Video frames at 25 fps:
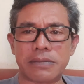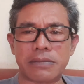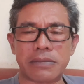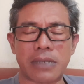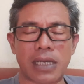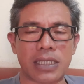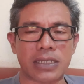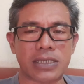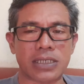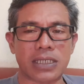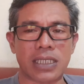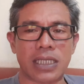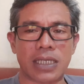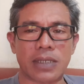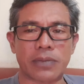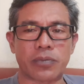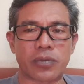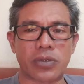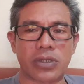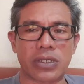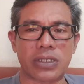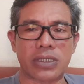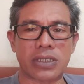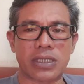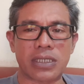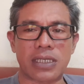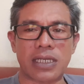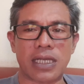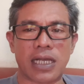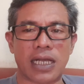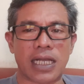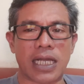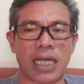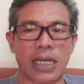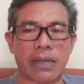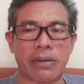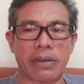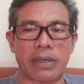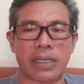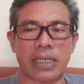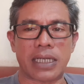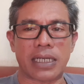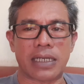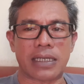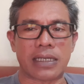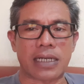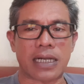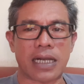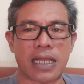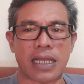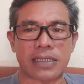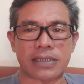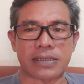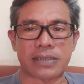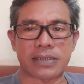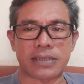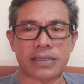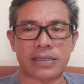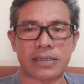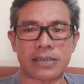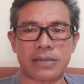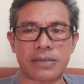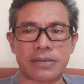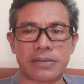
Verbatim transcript: masalah politik, agama dan ras.